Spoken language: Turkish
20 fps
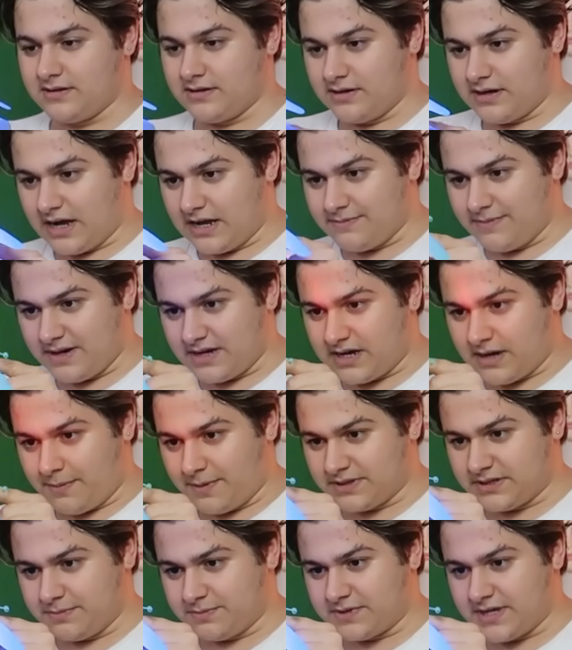Galiba
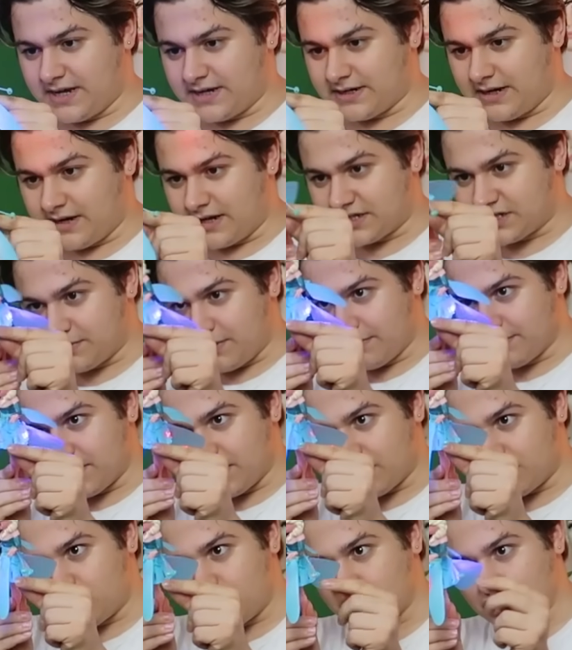kapatıp tekrar açmam
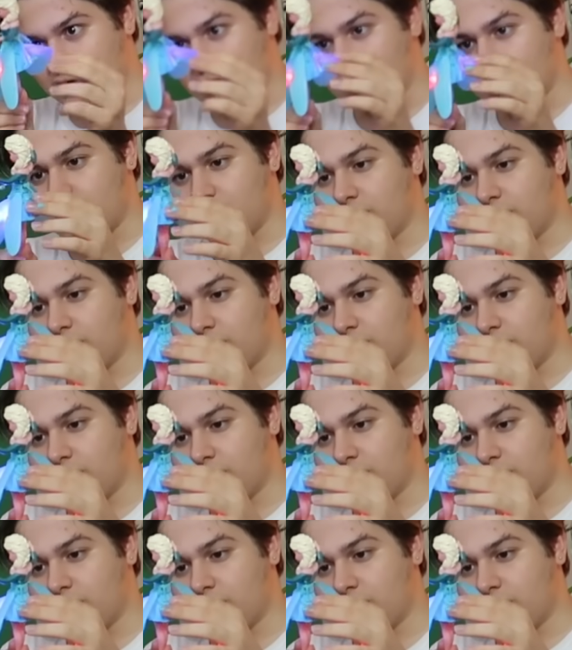gerekiyor.